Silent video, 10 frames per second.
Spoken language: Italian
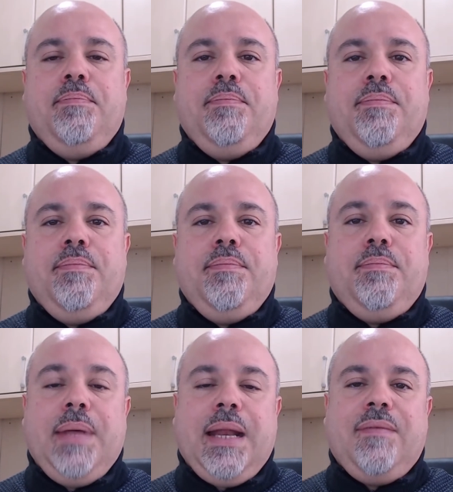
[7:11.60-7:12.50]
mm,
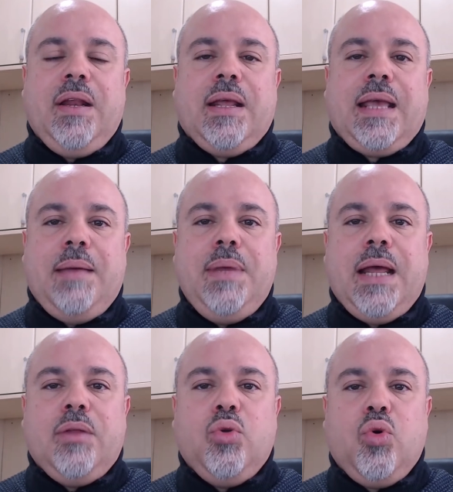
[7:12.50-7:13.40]
per aver
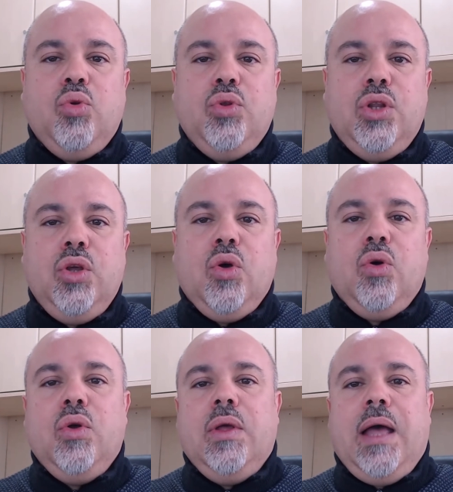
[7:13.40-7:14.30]
camminato con
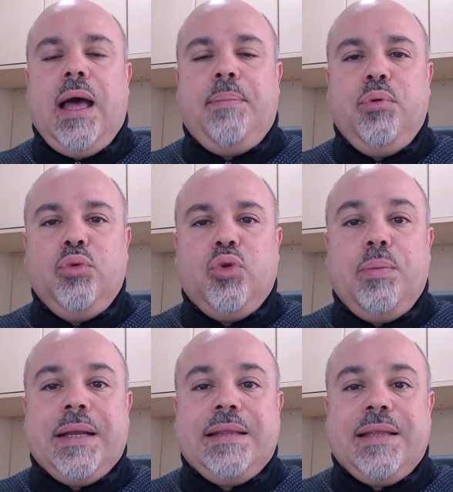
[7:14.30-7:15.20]
Dio appunto
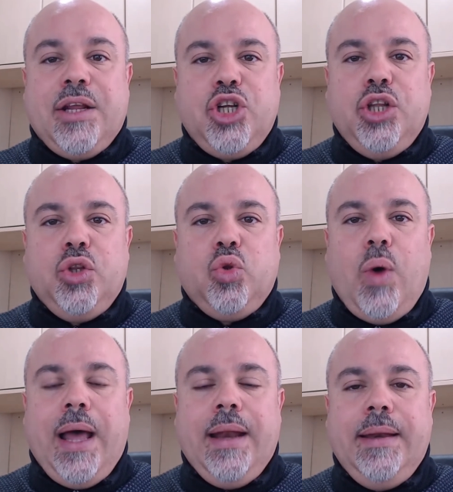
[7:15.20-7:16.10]
per 300
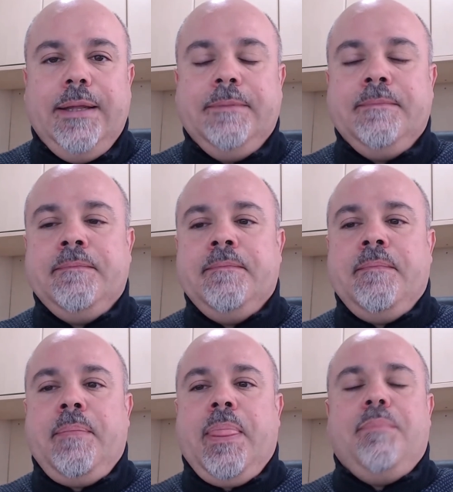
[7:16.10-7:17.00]
anni.
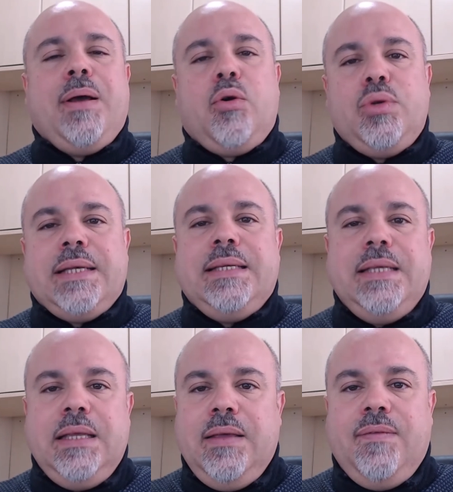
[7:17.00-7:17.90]
Ma cosa
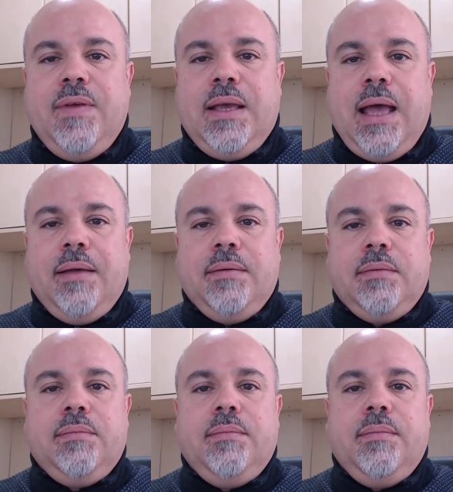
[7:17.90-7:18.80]
significa?
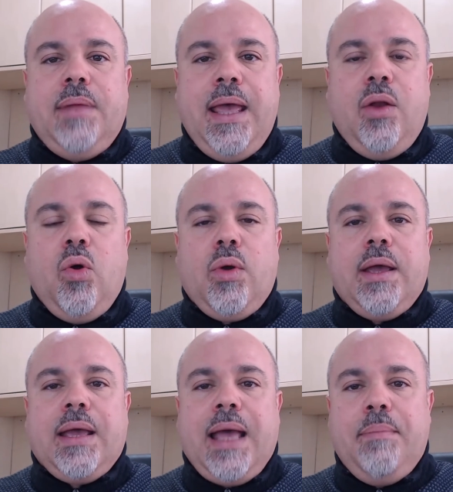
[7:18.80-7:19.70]

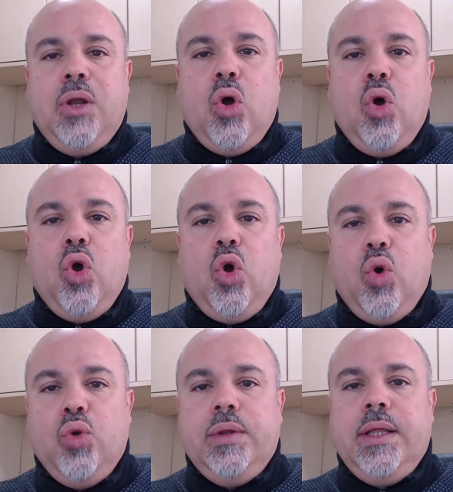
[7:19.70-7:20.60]
Enoch camminò
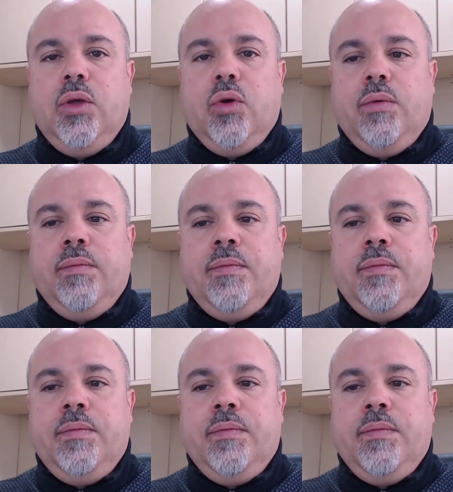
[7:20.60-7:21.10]
con Dio.